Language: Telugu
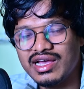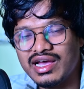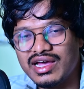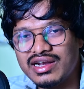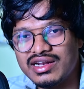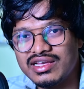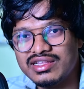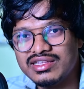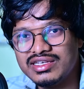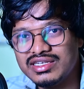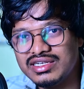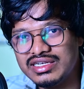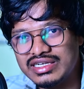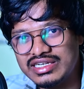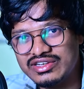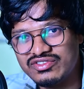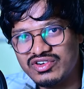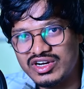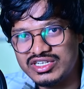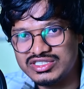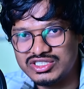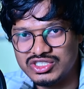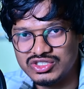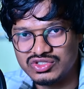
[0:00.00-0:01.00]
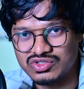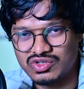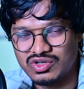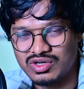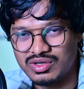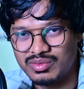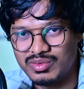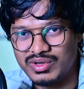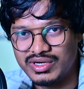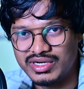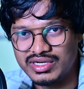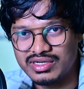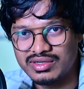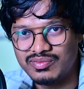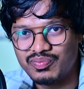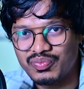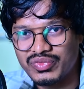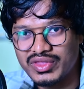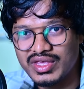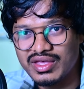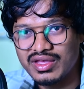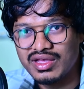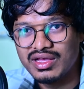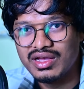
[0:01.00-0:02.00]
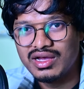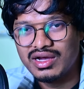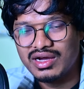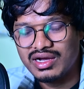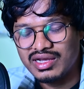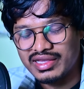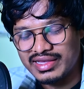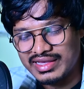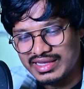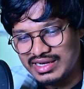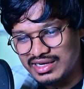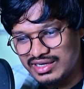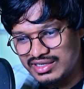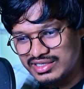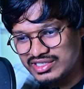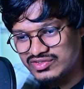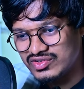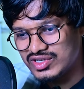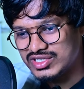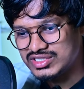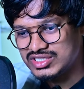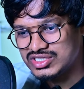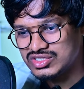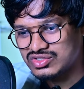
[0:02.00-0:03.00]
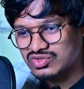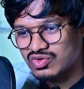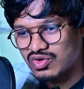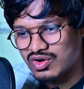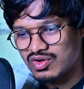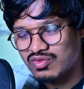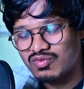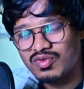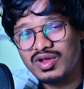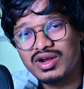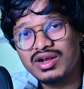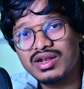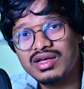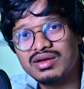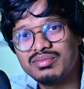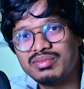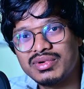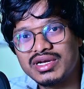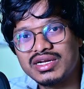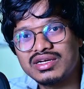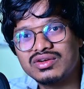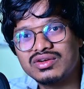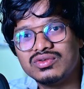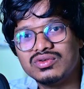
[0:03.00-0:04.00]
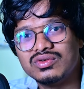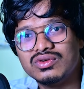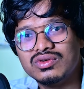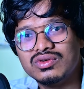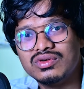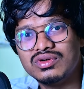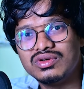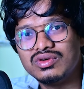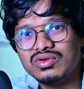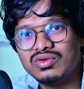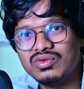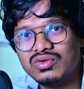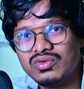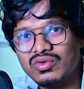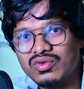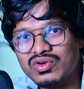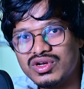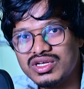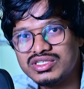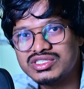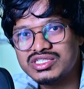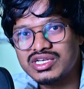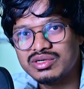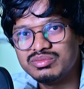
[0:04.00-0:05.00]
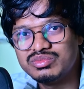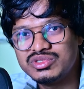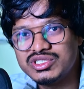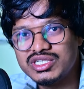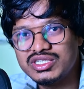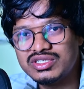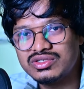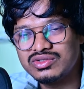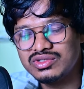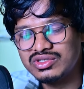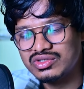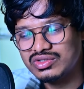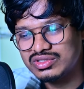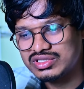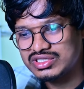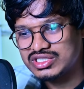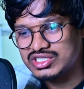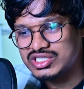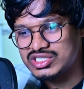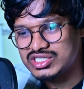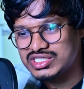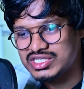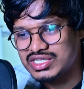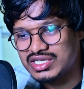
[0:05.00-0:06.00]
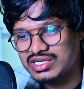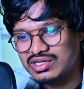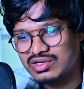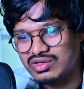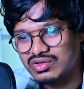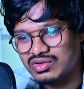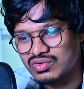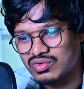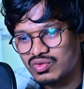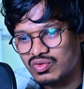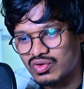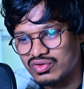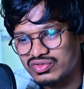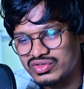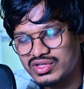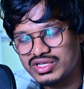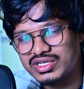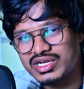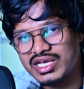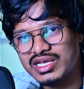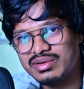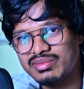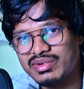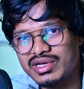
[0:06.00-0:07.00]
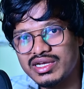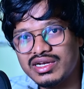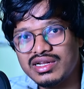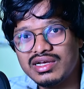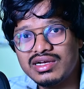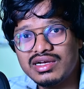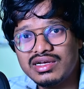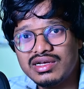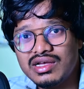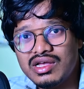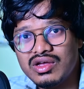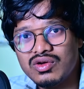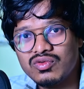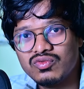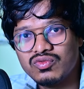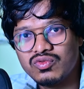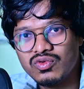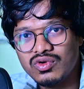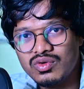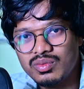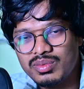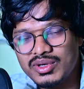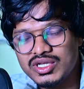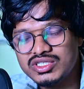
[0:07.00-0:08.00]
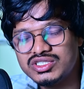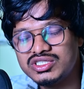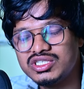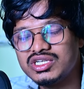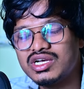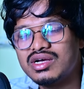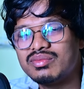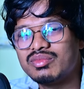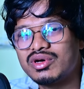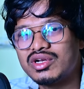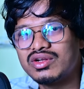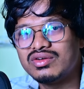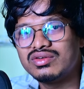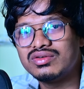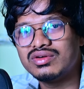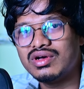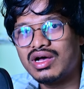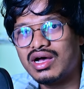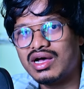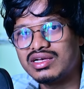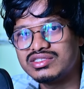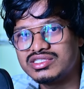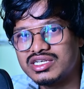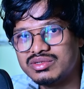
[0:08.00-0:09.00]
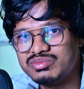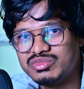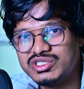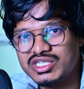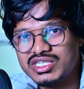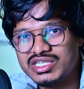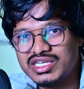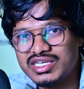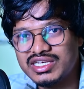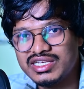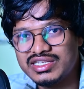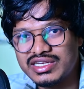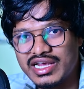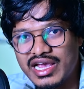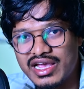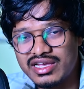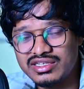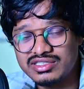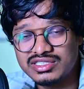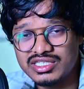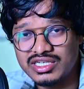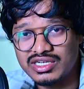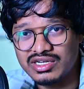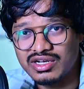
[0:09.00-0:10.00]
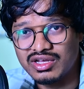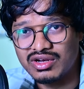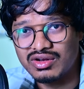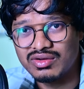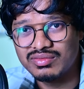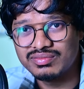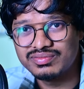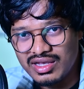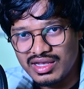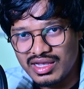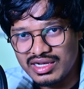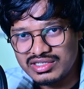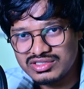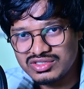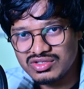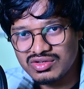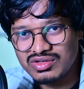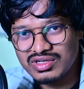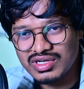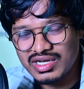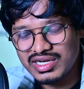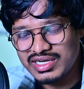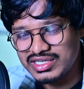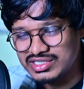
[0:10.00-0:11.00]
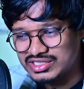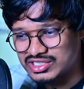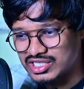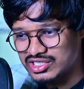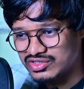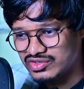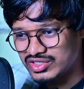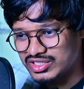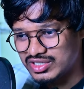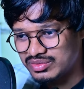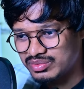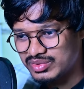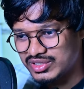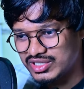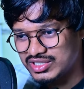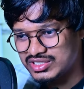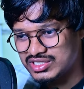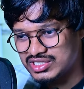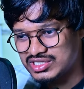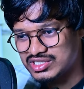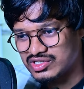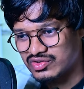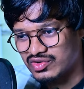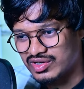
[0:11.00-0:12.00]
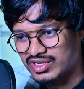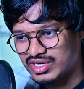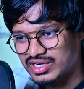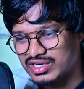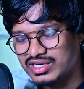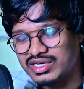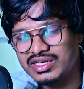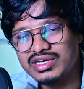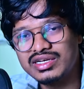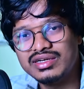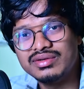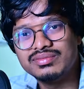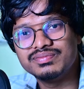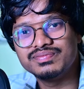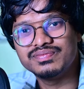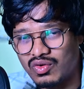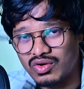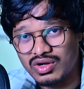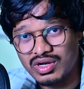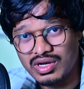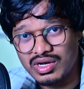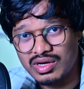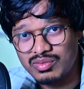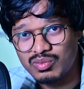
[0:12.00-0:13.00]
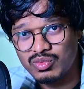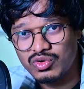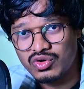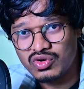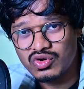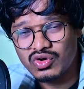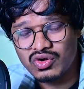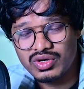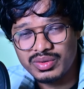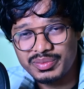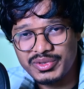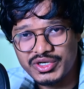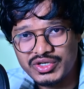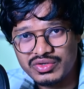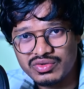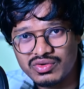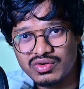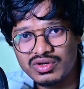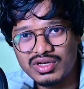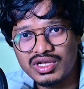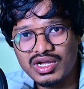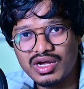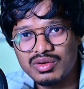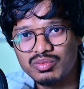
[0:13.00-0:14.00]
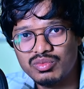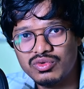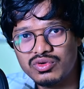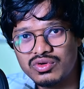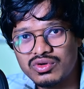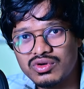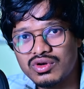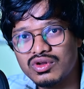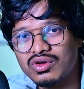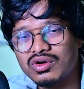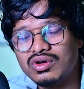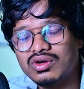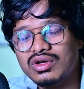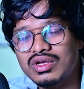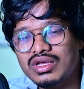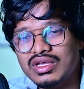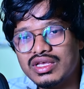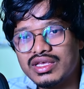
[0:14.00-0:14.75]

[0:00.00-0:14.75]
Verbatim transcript: డే అనేది డివైడ్ చేసుకున్నాను అనమాట ఇలా డివైడ్ చేసుకోవడం వలన మనకు ఉన్న సబ్జెక్టు తీసిన కొంత టైం అయినా ఫుల్ ప్లెజ్డ్గా మనం ఆ సబ్జెక్ట్కి న్యాయం చేయగలం యాక్చువల్గా నేను చదివేటప్పుడు ఏం చేసామనంటే ఒక బుక్ ఒకటి పెట్టుకొని ఆ బుక్లో